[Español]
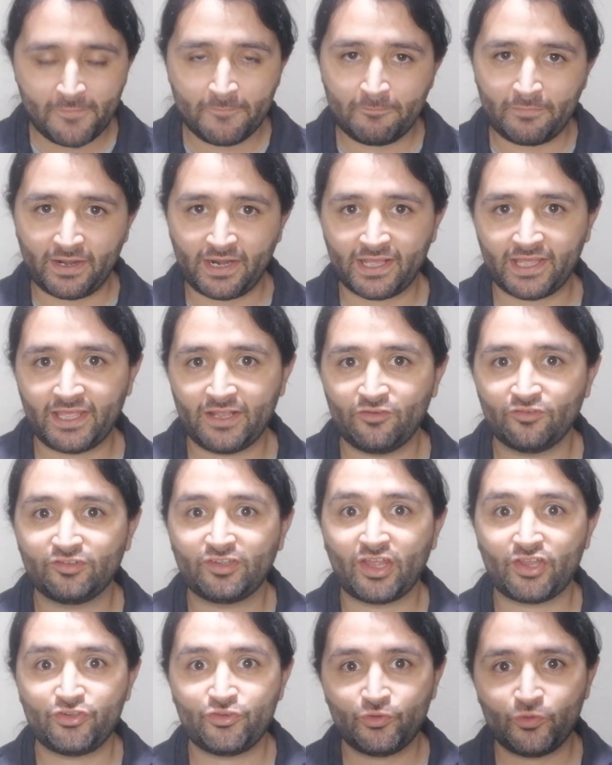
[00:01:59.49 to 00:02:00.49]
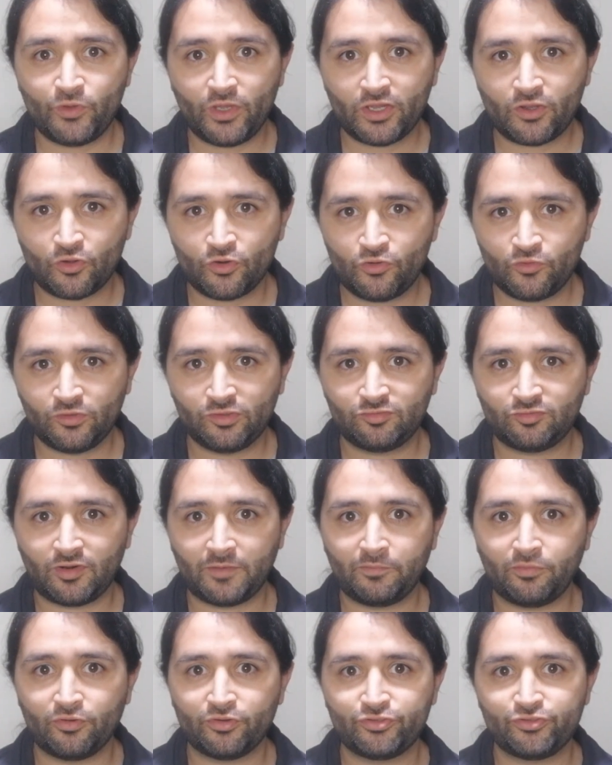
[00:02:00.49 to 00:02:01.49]
para que nos ayude con nuestro
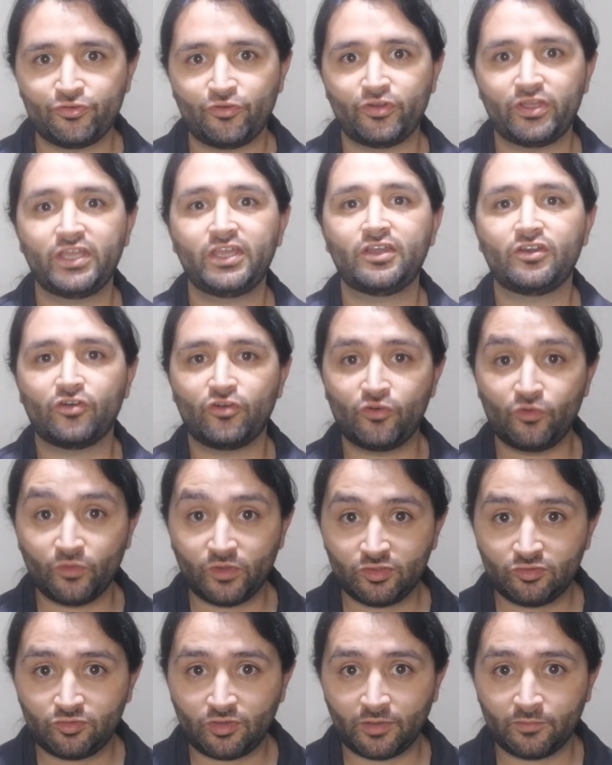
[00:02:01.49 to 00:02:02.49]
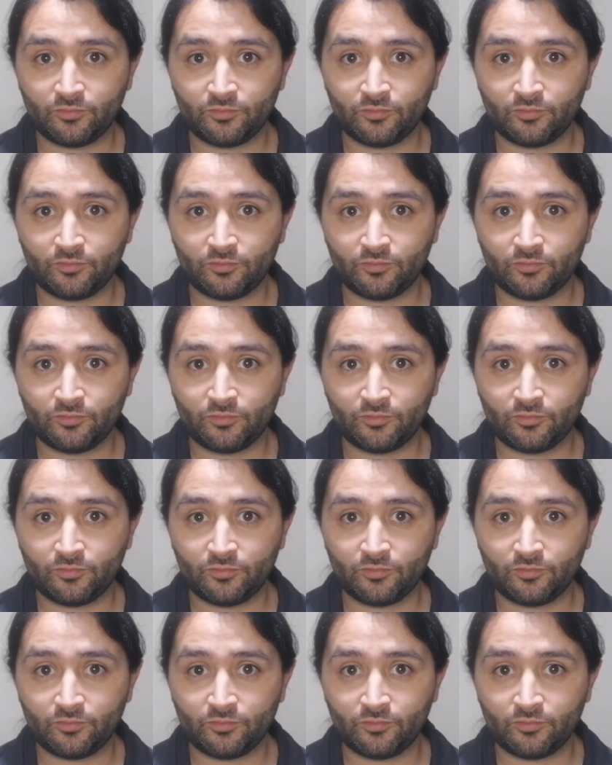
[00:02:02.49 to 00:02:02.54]
apoyo y con nuestro